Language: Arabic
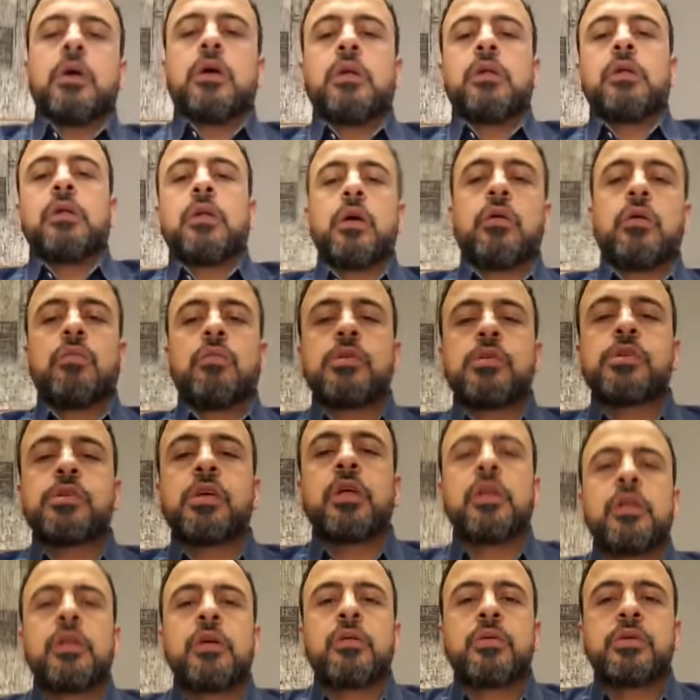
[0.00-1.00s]
اللهم
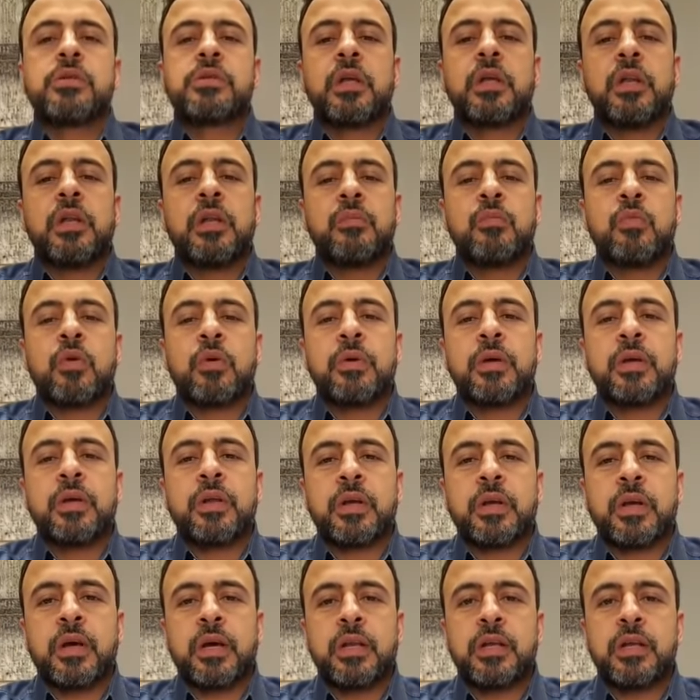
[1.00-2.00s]
صل وسلم
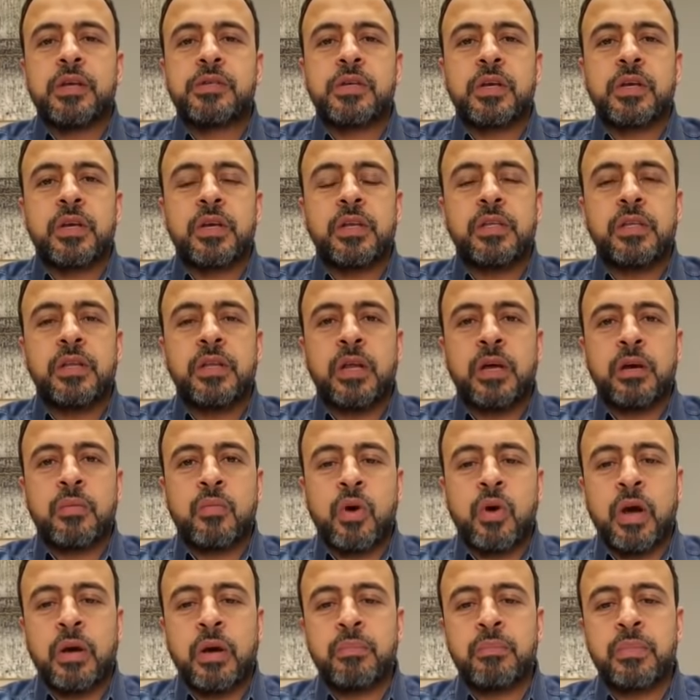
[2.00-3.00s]
وبارك على سيدنا
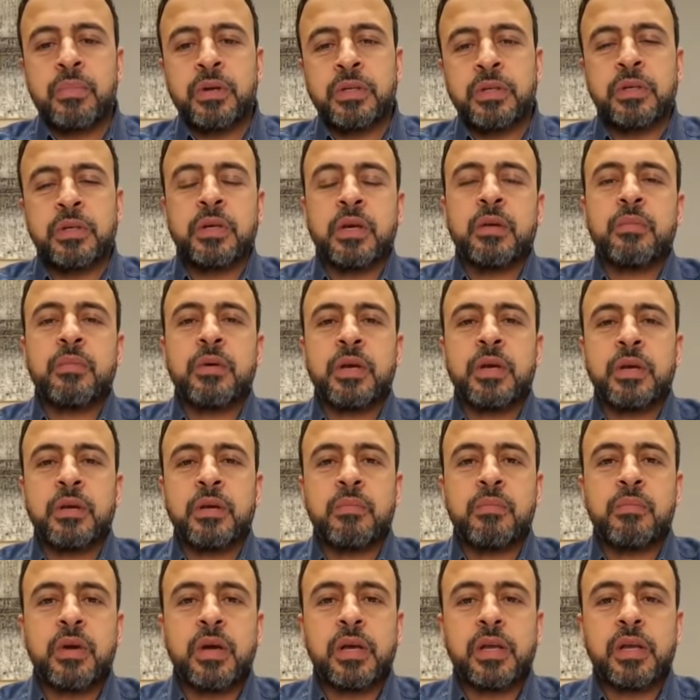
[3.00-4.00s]
محمد كما
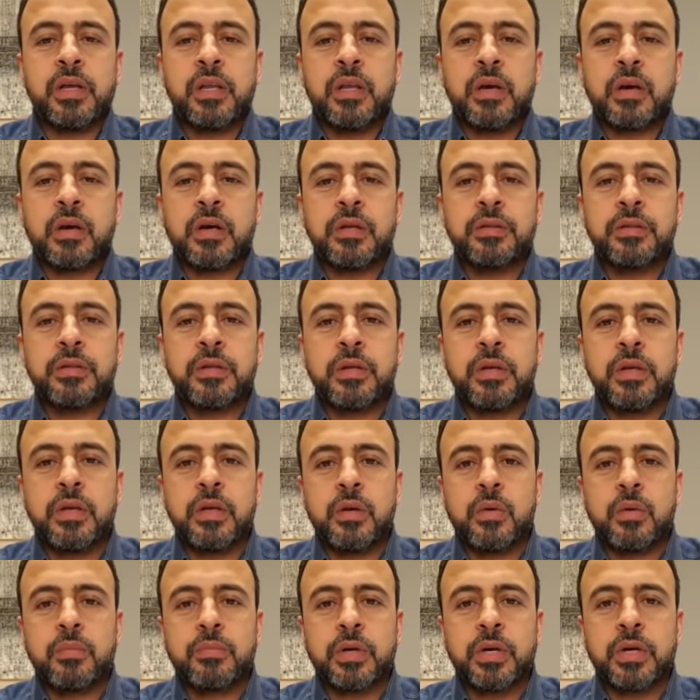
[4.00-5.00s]
ينبغي
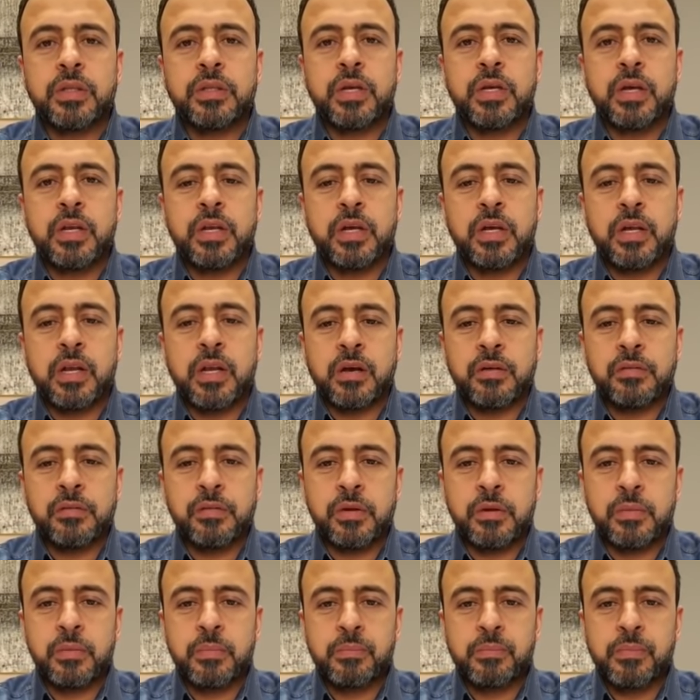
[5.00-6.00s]
لقدره ومقداره
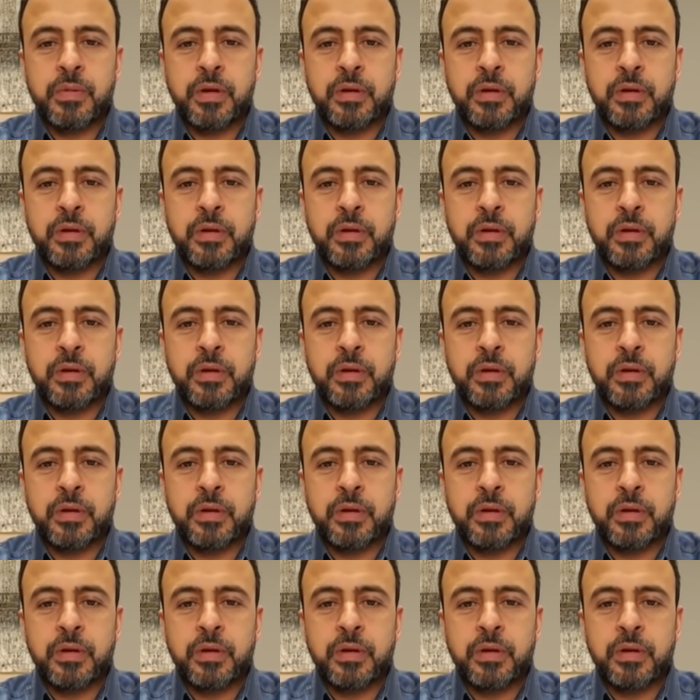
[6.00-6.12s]
العظيم